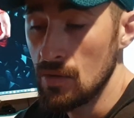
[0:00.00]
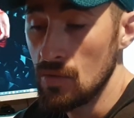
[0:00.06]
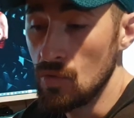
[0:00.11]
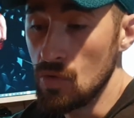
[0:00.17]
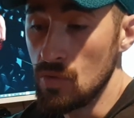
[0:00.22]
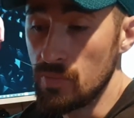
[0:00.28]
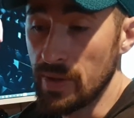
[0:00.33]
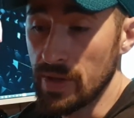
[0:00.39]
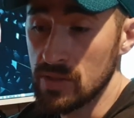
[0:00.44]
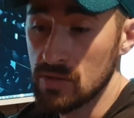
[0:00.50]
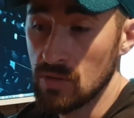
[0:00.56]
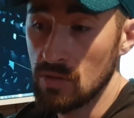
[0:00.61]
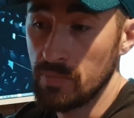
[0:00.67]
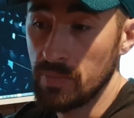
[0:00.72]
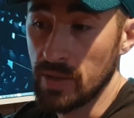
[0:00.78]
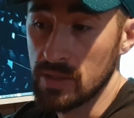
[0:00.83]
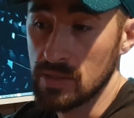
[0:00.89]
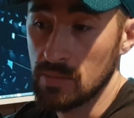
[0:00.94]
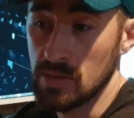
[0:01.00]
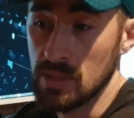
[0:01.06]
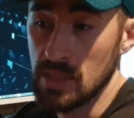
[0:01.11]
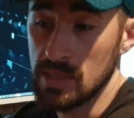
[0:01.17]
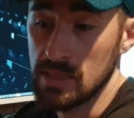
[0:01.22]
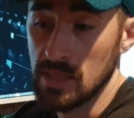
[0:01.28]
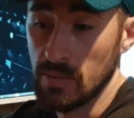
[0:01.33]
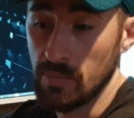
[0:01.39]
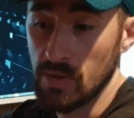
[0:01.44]
une personne, par exemple, qui est
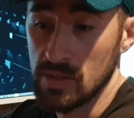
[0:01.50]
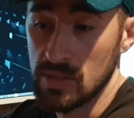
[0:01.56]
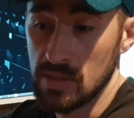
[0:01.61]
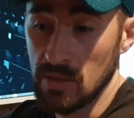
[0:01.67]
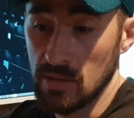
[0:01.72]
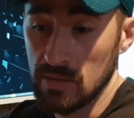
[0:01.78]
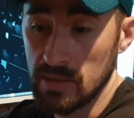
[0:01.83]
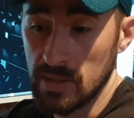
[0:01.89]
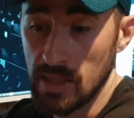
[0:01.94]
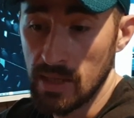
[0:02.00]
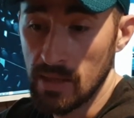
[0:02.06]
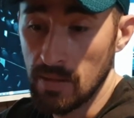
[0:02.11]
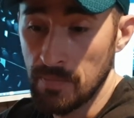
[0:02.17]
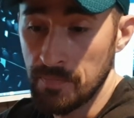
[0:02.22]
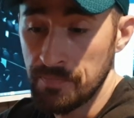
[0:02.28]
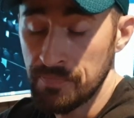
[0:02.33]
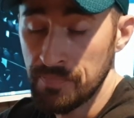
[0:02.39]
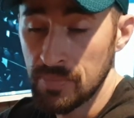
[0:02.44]
extrêmement sédentaire,